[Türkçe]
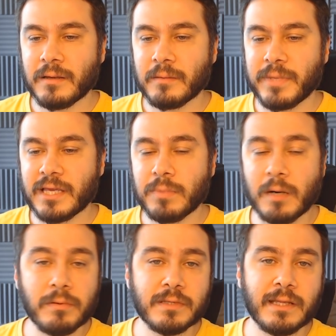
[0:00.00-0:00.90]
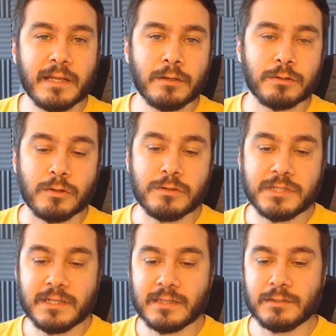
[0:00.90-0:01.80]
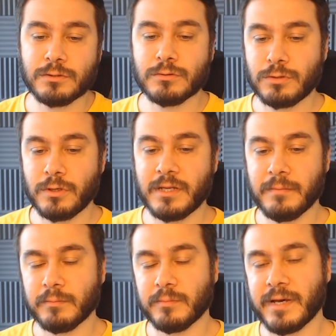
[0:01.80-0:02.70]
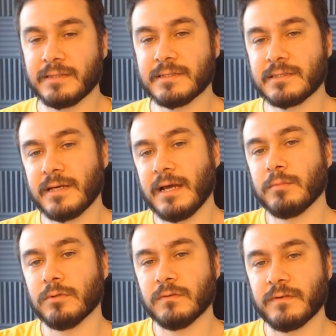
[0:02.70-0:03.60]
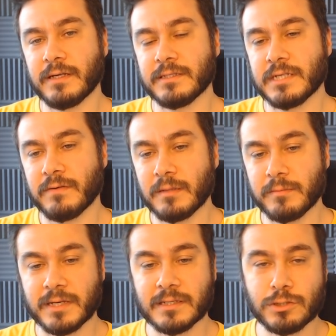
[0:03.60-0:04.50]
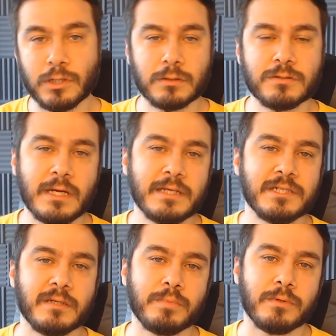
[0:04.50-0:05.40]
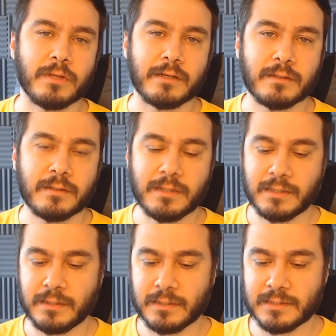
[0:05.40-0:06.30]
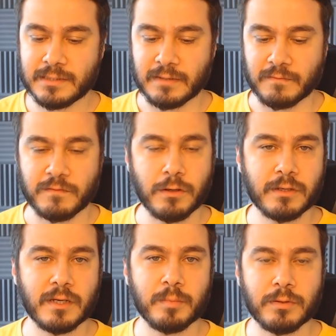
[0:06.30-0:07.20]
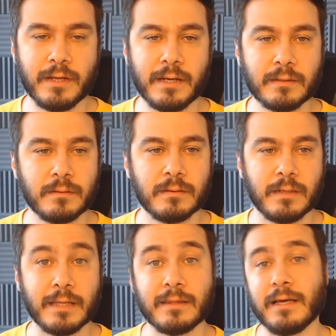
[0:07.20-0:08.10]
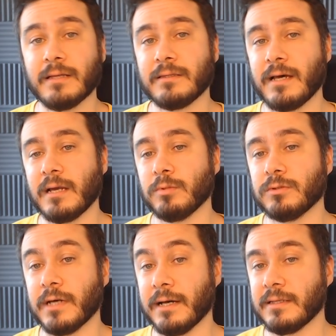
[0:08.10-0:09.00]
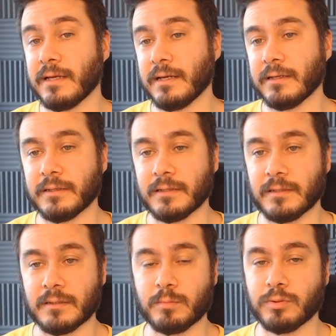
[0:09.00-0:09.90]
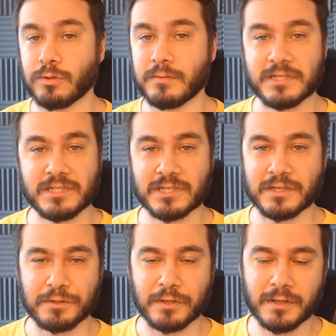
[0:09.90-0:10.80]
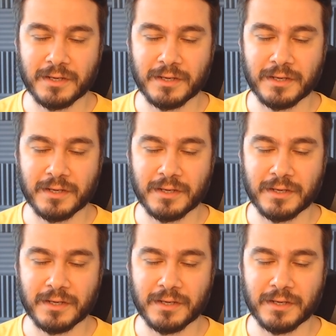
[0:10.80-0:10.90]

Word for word: Peki Bubble'da neler oluyor? Öncelikle şunu söyleyeyim. Matt Stable ve Ceval Megi çok güzel iş yapıyorlar. İk- de vlog yapıyorlar. Hatta Table daha da e, pro bir iş çıkarıyor.